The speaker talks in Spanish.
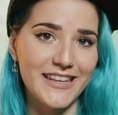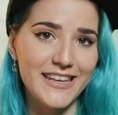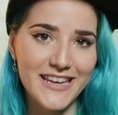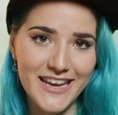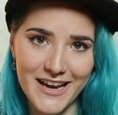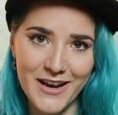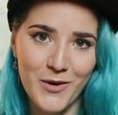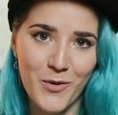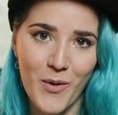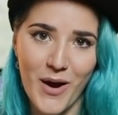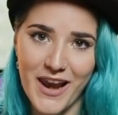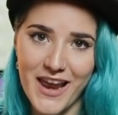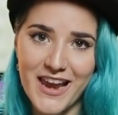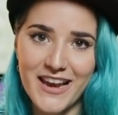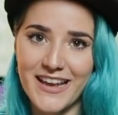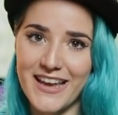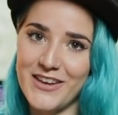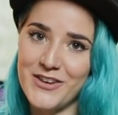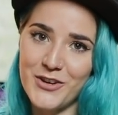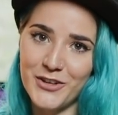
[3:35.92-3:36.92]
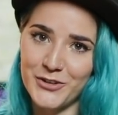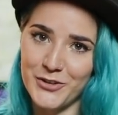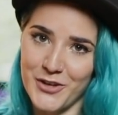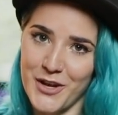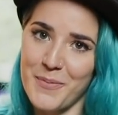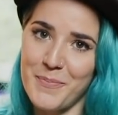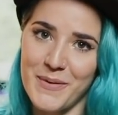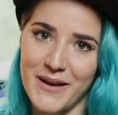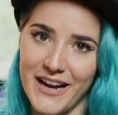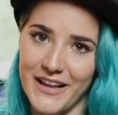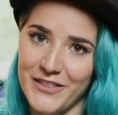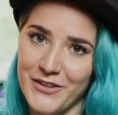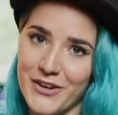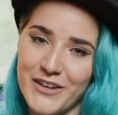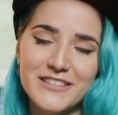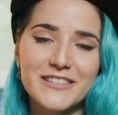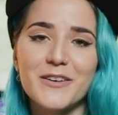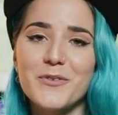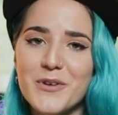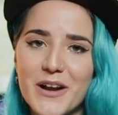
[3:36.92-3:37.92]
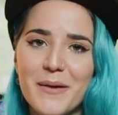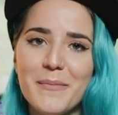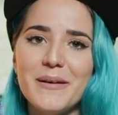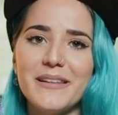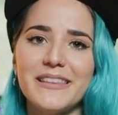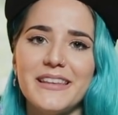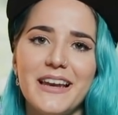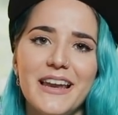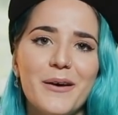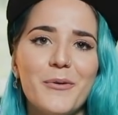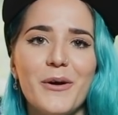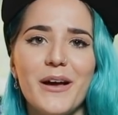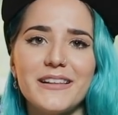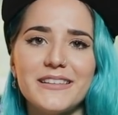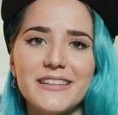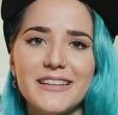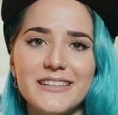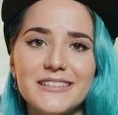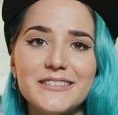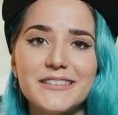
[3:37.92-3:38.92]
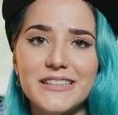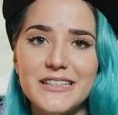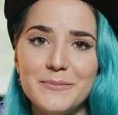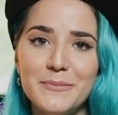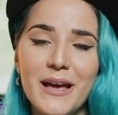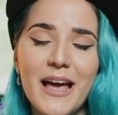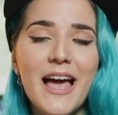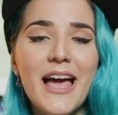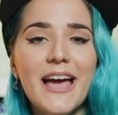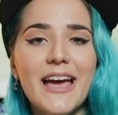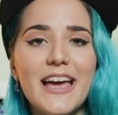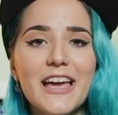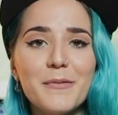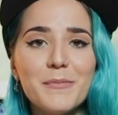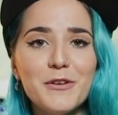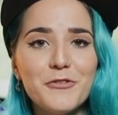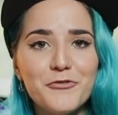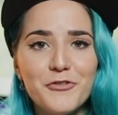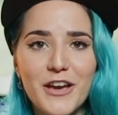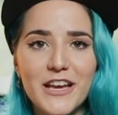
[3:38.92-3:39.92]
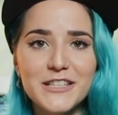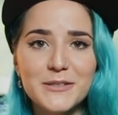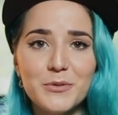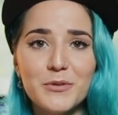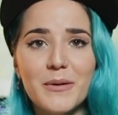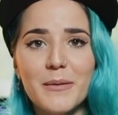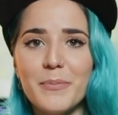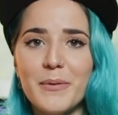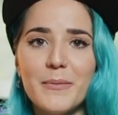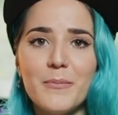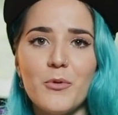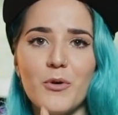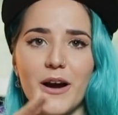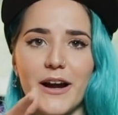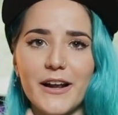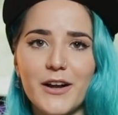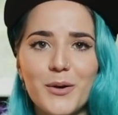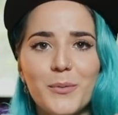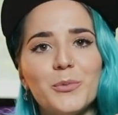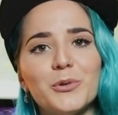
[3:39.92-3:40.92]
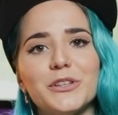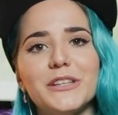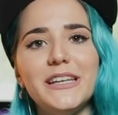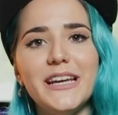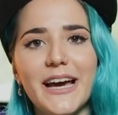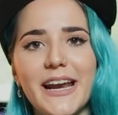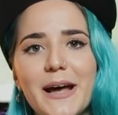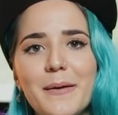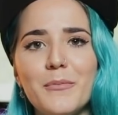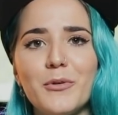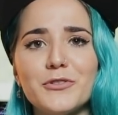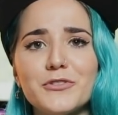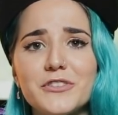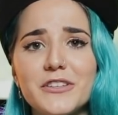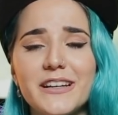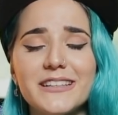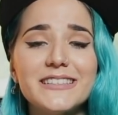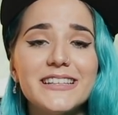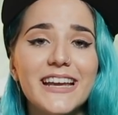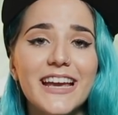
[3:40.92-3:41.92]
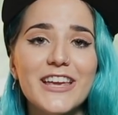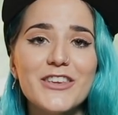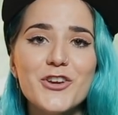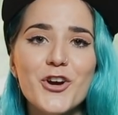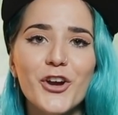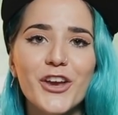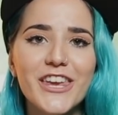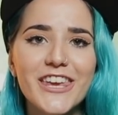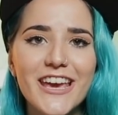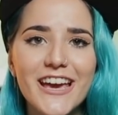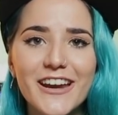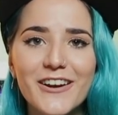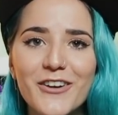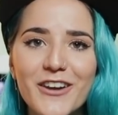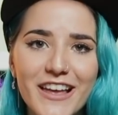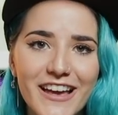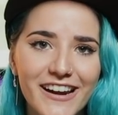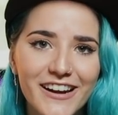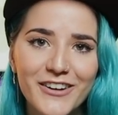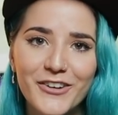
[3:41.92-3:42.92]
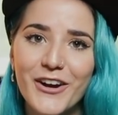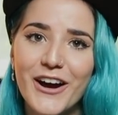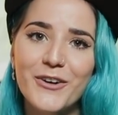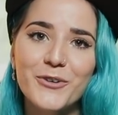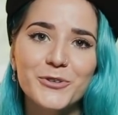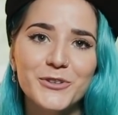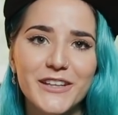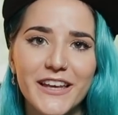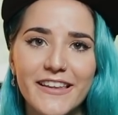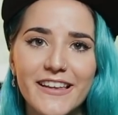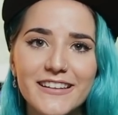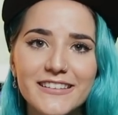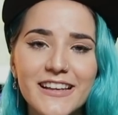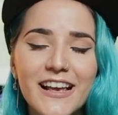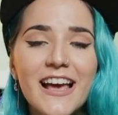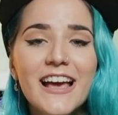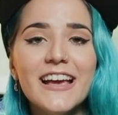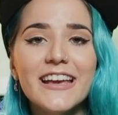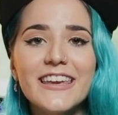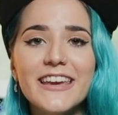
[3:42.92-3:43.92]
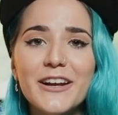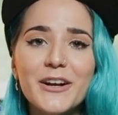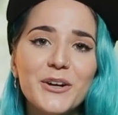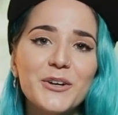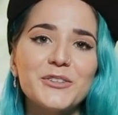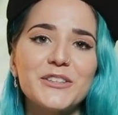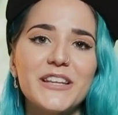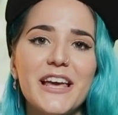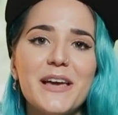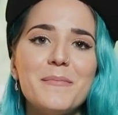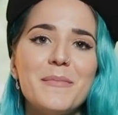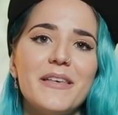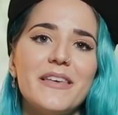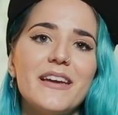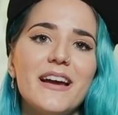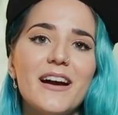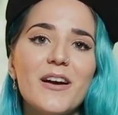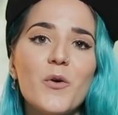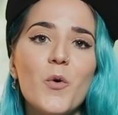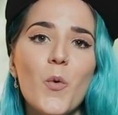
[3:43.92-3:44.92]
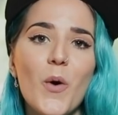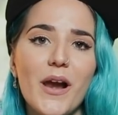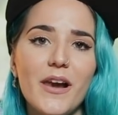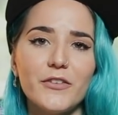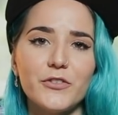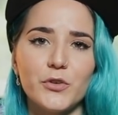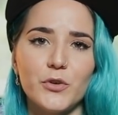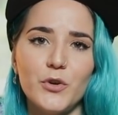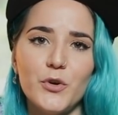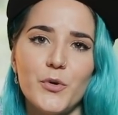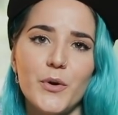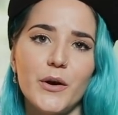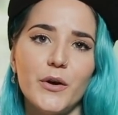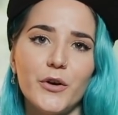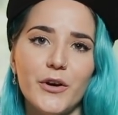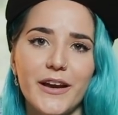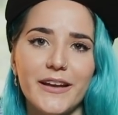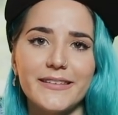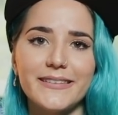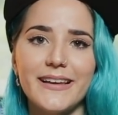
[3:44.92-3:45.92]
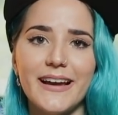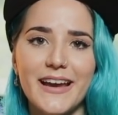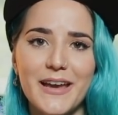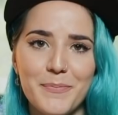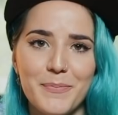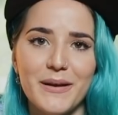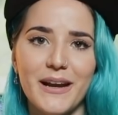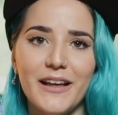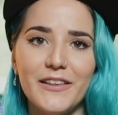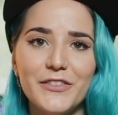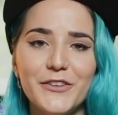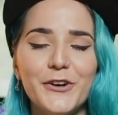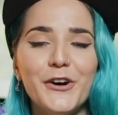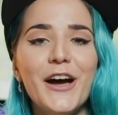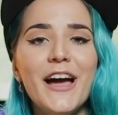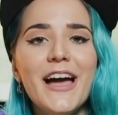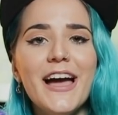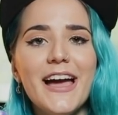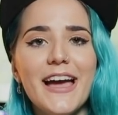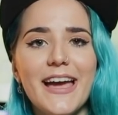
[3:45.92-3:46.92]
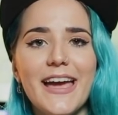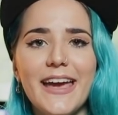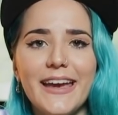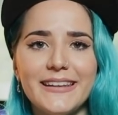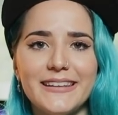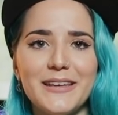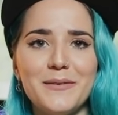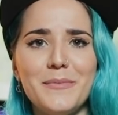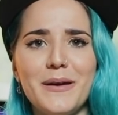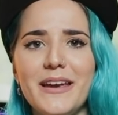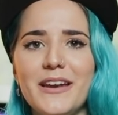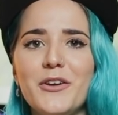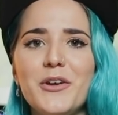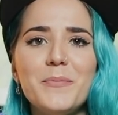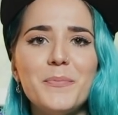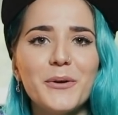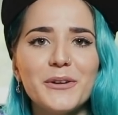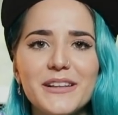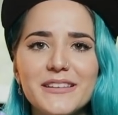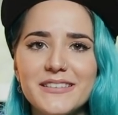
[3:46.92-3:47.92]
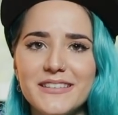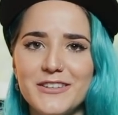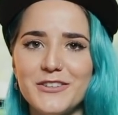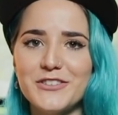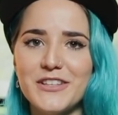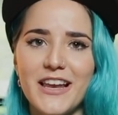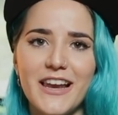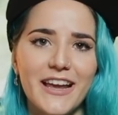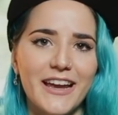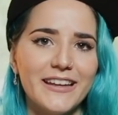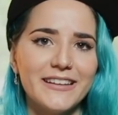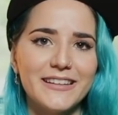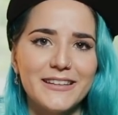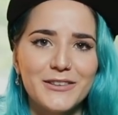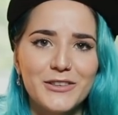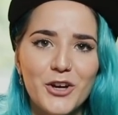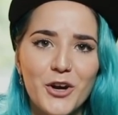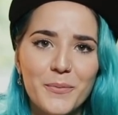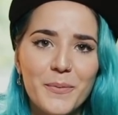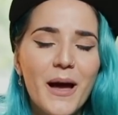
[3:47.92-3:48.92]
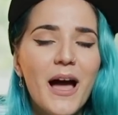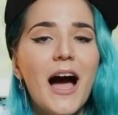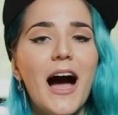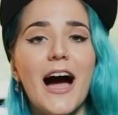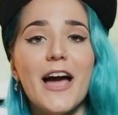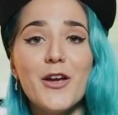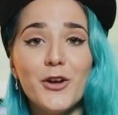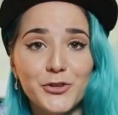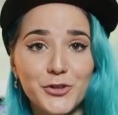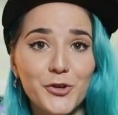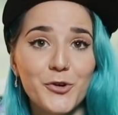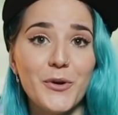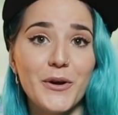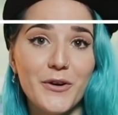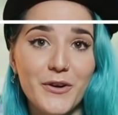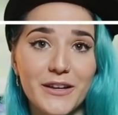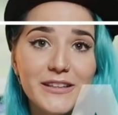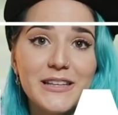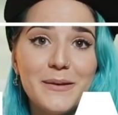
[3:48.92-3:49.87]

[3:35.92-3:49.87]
dije cuál es el que yo estoy esperando, que seguramente les voy a hacer stream en mi Facebook, me pueden buscar como Diana Monster, así que yo quiero leerlos a ustedes, quiero que ustedes me digan cuáles son los juegos que están esperando este mes. No importa si no salen este top, hay otros juegos que